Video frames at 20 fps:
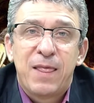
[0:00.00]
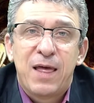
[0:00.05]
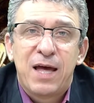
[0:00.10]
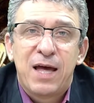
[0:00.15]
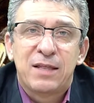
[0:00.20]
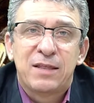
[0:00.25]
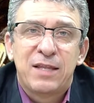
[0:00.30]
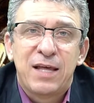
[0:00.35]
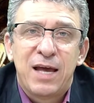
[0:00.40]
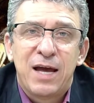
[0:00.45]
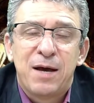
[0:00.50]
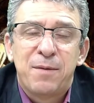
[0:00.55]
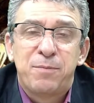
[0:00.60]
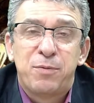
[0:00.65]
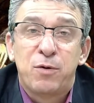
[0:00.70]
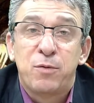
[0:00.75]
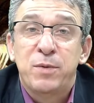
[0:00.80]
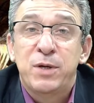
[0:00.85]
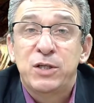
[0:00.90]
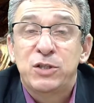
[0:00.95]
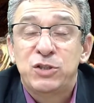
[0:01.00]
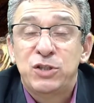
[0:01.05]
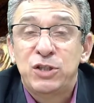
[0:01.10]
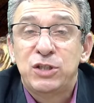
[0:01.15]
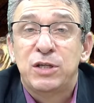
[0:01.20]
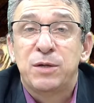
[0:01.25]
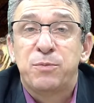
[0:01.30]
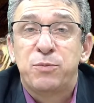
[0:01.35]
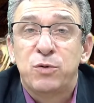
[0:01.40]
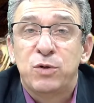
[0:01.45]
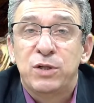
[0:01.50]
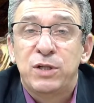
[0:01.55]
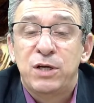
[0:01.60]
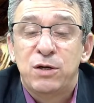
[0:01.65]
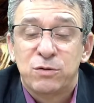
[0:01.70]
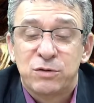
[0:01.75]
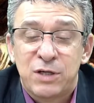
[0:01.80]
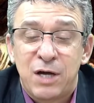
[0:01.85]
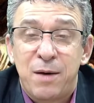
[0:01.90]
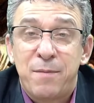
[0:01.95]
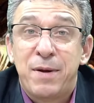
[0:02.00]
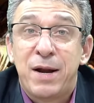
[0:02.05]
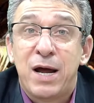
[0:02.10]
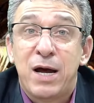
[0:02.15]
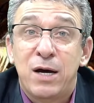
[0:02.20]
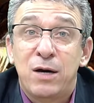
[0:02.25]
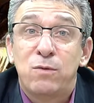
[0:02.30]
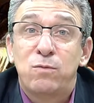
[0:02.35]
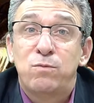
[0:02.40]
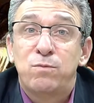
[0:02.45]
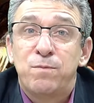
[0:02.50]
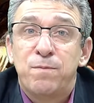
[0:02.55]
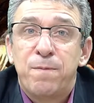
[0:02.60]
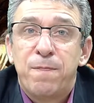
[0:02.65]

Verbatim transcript: a terra prometida por Deus a Abraão,